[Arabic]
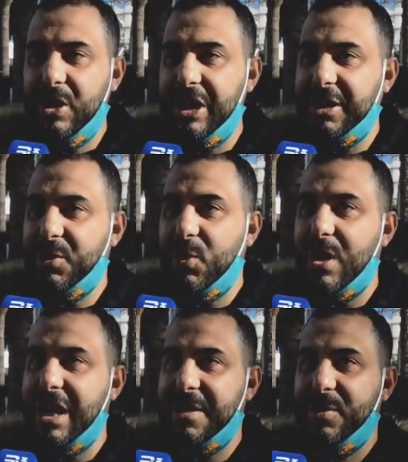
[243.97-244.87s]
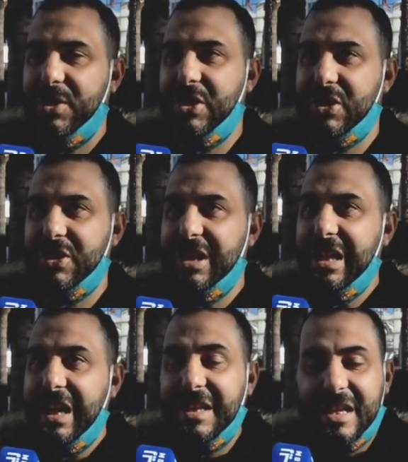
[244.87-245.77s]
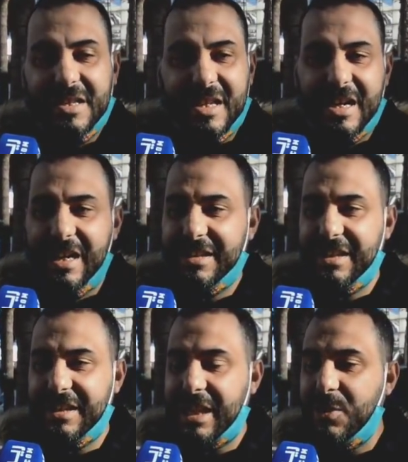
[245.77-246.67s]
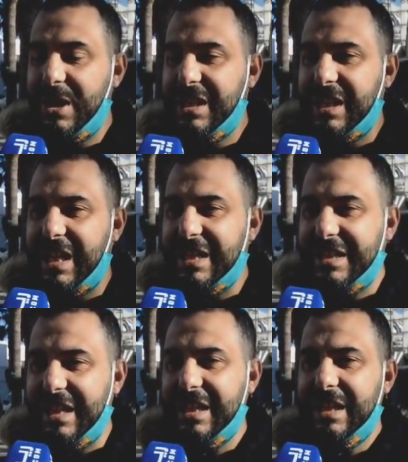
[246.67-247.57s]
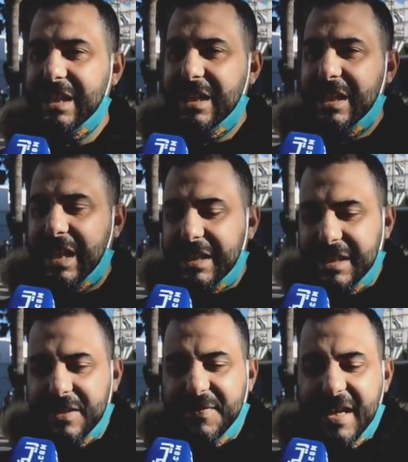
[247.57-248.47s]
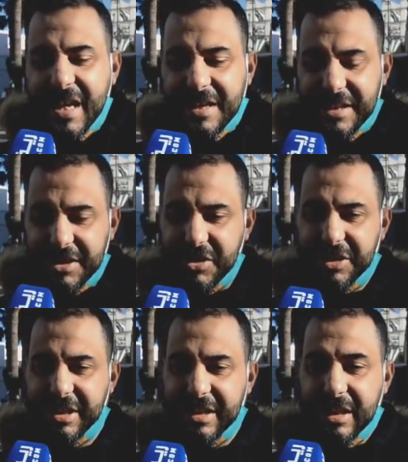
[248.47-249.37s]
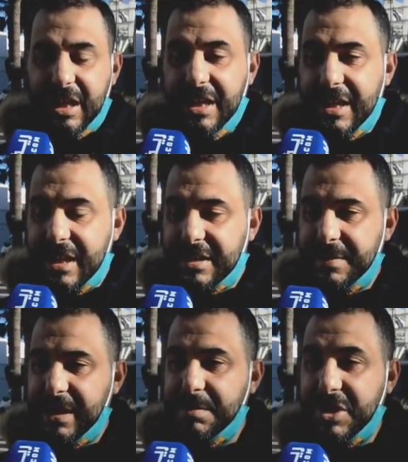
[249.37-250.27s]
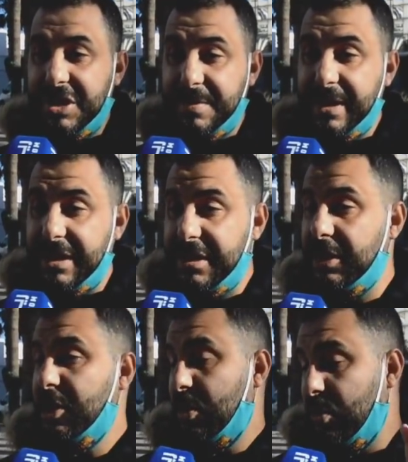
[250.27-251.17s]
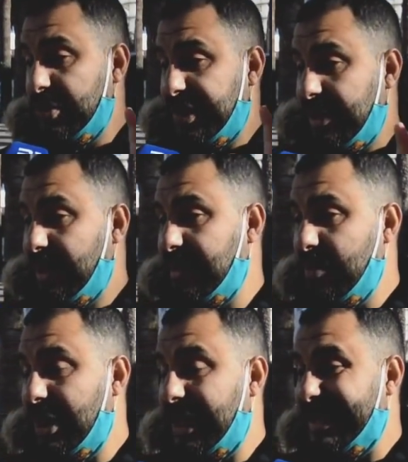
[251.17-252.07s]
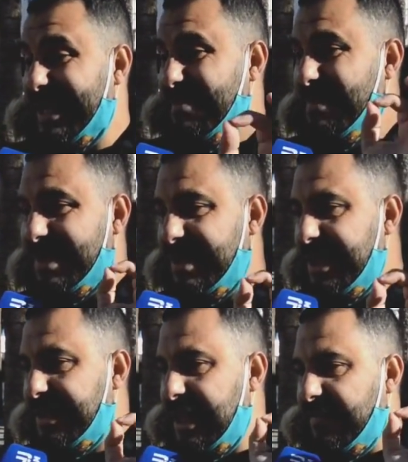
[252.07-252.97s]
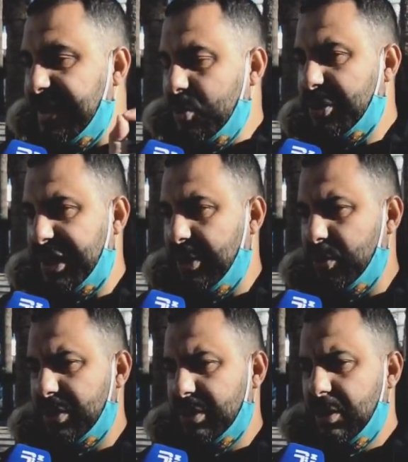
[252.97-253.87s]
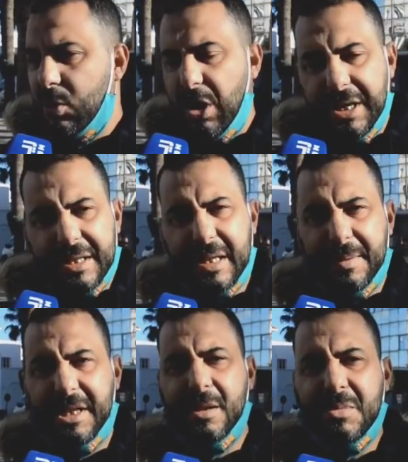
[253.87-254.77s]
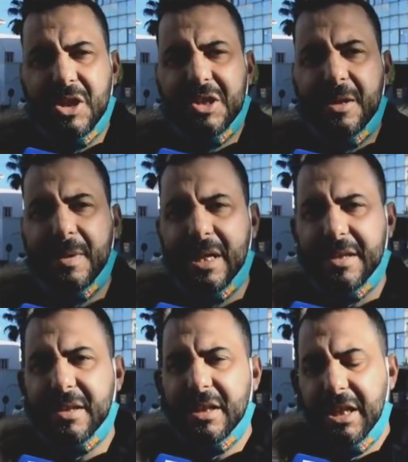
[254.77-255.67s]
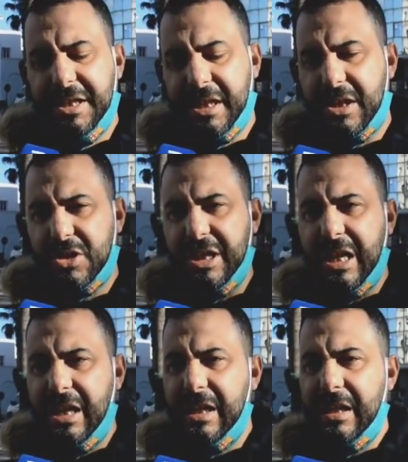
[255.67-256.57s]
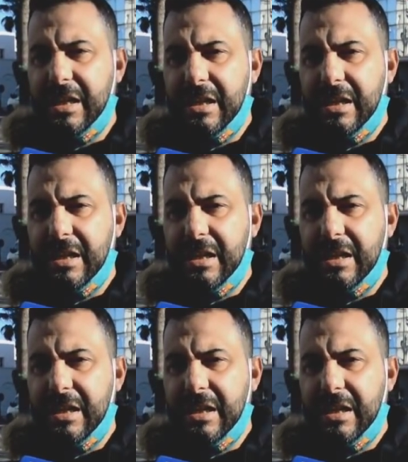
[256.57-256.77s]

عليه دواري بوعج هذا راه صراحه هذا راه واحد الخطا خطا فادح جدا حنا راه تابعين المجلس البلدي ونصح واحد المغالطه من سنه 2009 وحنا تابعين للمجلس البلدي يعني خرجنا على